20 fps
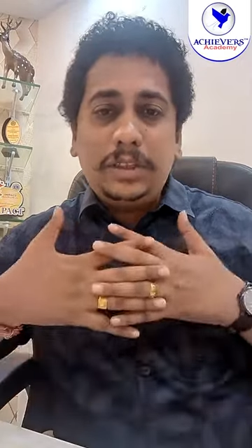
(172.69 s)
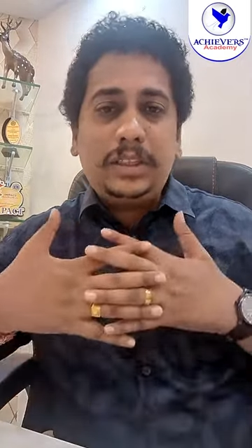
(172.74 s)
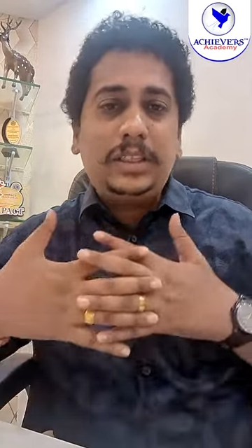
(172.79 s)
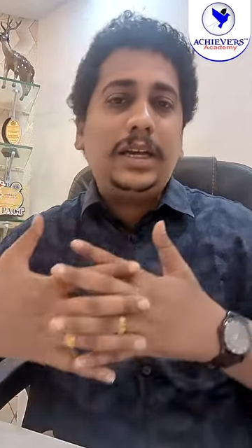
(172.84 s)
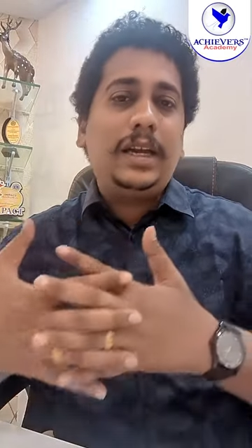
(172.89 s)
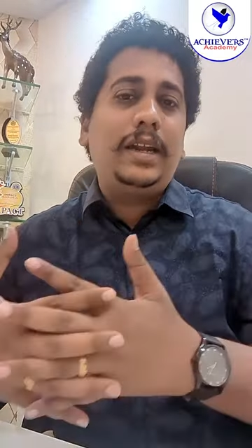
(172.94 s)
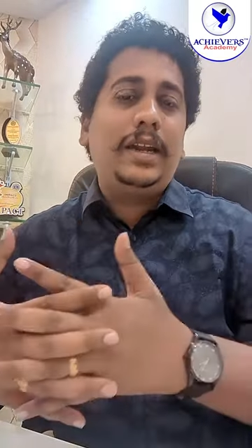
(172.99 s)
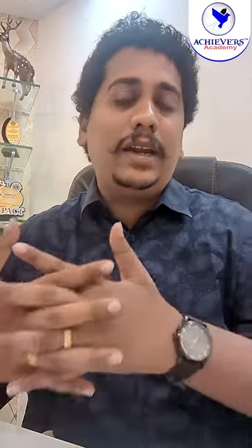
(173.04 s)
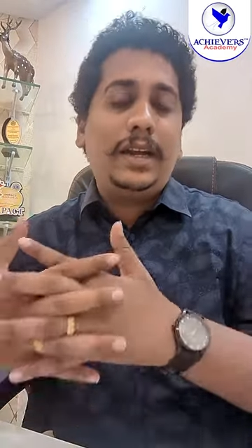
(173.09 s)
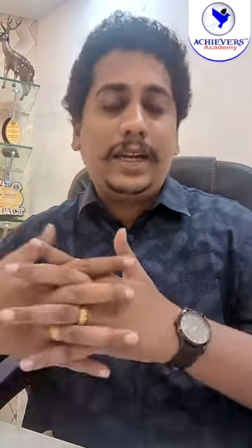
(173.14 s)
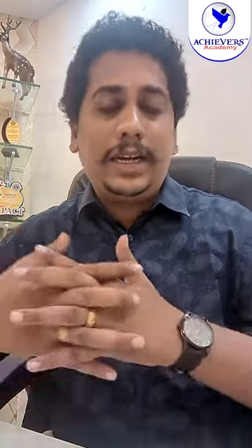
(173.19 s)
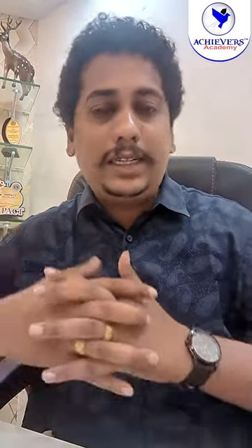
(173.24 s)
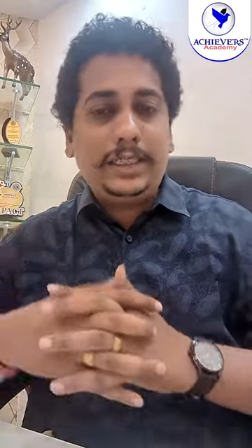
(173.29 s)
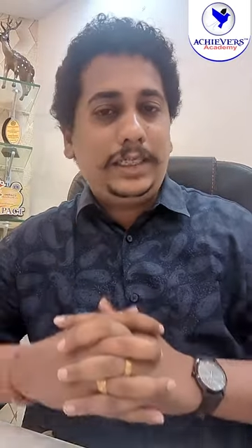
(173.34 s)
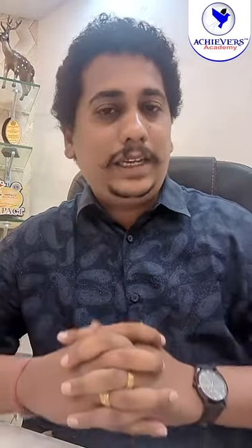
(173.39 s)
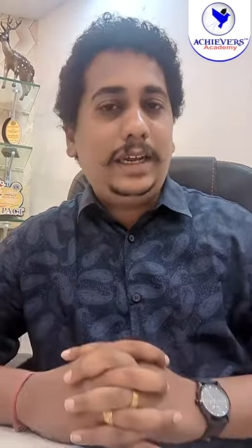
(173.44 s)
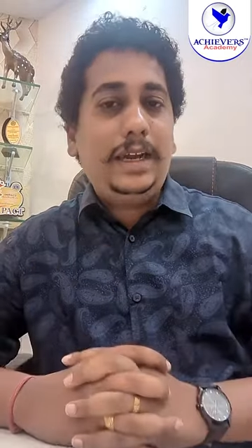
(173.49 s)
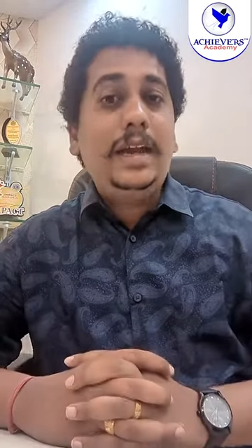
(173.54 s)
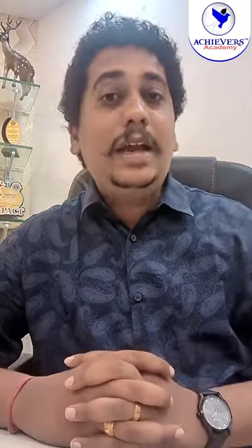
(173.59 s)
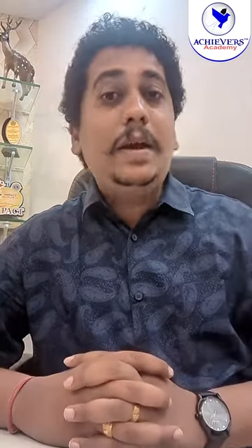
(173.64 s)
ముత్యాల్లాగా
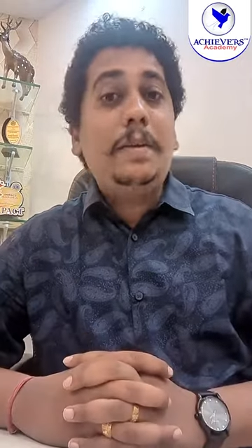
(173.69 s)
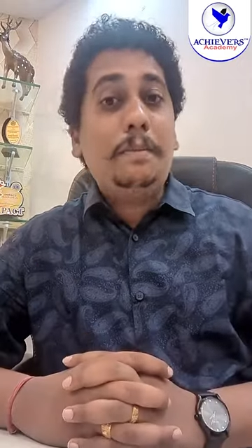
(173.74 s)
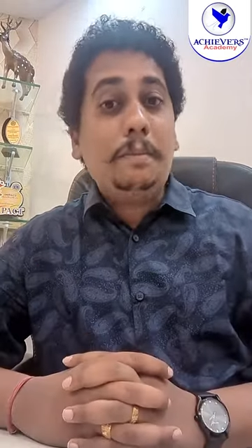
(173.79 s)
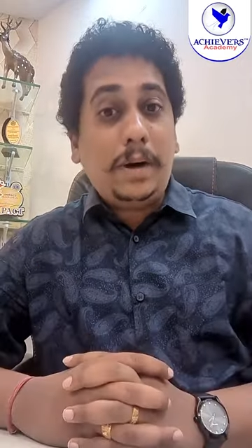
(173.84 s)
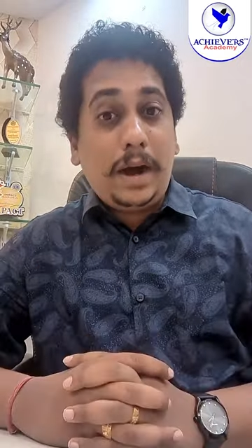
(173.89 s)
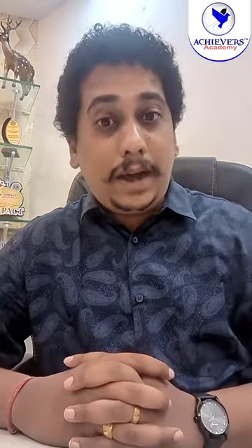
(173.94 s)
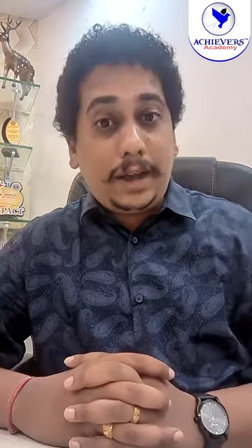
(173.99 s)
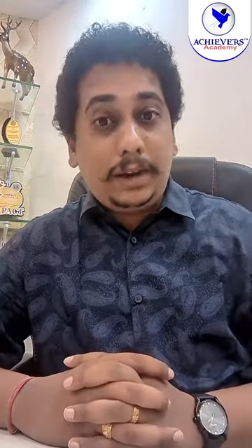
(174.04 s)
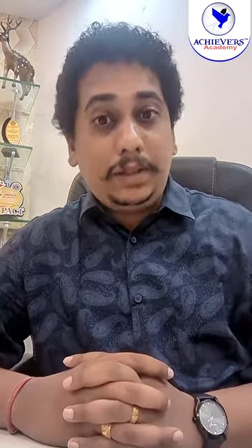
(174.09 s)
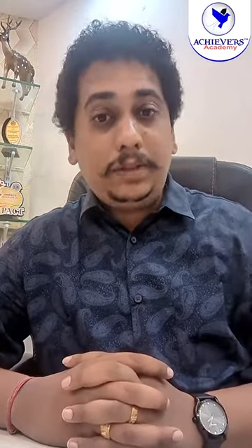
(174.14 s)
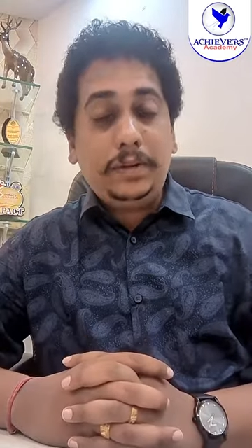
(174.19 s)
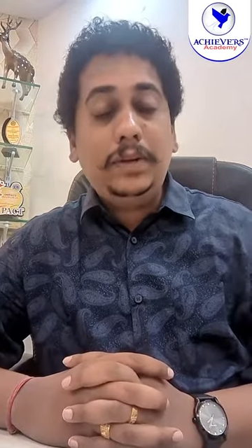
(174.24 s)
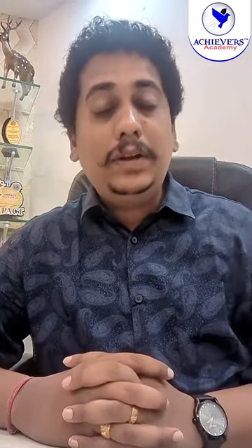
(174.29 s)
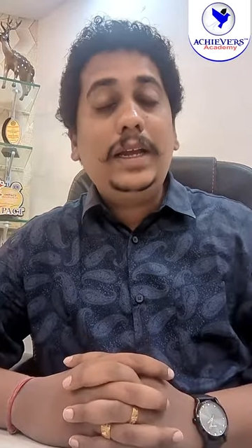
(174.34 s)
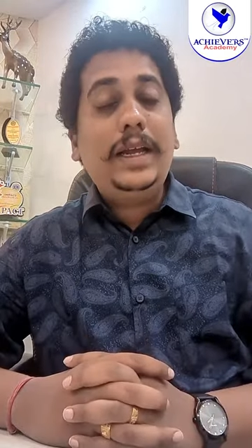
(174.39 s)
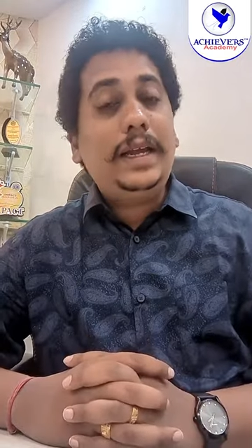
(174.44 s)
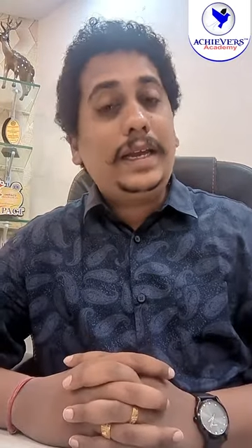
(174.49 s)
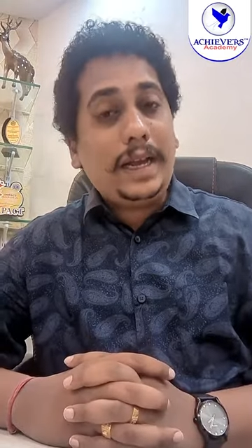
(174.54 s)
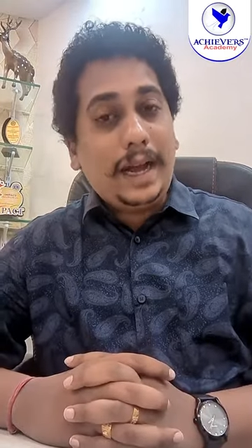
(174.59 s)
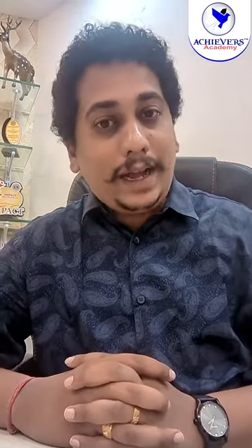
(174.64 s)
అయితే మారదు
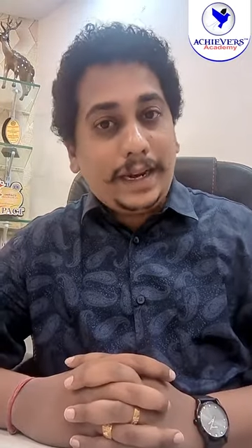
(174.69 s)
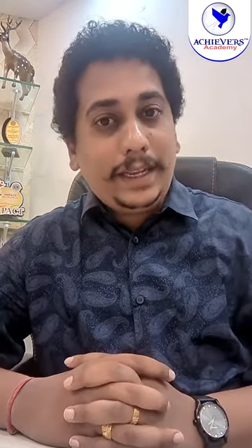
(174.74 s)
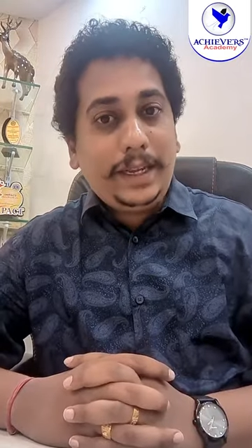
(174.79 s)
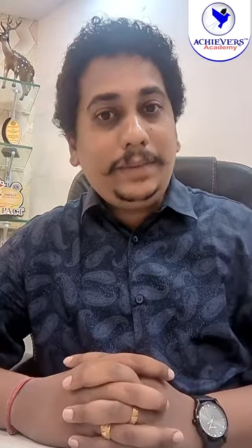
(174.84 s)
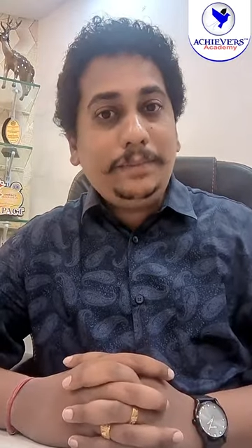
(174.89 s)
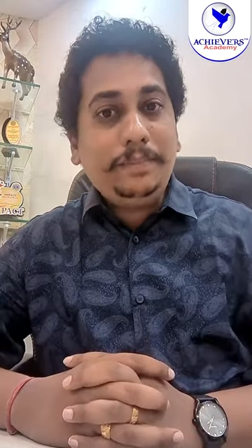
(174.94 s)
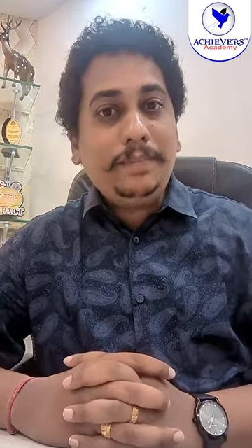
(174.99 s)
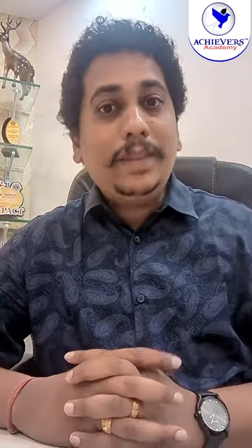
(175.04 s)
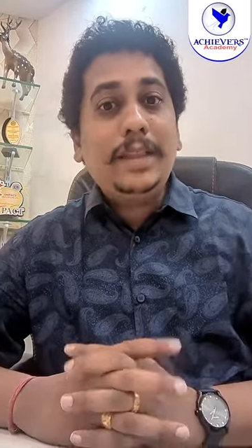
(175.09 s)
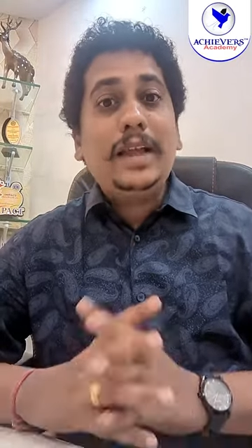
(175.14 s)
కానీ